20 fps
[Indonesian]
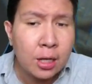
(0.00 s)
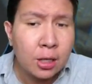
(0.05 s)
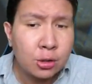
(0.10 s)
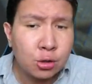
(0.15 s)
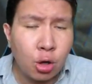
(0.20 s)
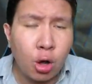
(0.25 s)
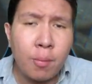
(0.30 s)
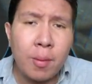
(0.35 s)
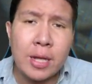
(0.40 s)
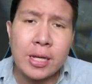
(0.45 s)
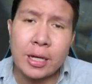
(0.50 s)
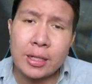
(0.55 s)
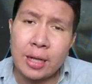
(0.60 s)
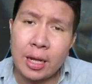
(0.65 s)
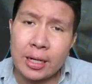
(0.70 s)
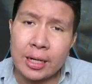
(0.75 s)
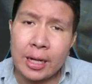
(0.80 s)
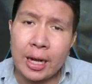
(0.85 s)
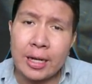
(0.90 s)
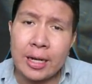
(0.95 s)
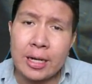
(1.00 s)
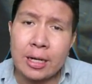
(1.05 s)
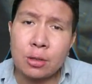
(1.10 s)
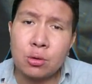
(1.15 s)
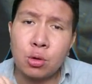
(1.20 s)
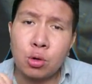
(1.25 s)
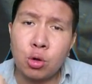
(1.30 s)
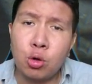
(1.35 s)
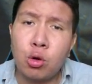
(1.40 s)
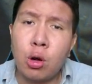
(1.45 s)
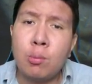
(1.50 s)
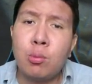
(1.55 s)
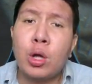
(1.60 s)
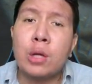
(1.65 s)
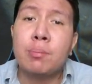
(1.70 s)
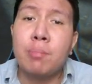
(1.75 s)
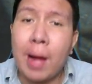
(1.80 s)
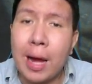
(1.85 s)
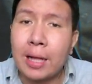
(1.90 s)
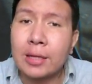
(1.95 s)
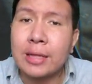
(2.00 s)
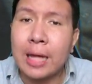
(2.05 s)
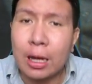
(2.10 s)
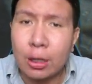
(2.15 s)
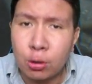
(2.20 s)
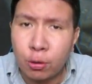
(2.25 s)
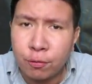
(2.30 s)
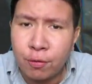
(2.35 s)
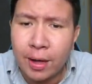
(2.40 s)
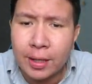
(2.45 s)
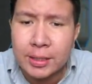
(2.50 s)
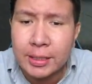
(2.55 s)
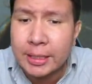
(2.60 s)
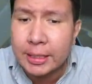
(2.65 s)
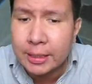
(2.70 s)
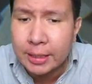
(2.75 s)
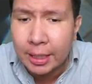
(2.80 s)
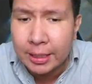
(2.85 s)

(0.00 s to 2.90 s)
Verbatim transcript: So banyak dari kalian yang nyuruh gue buat bang taruh vaksinnya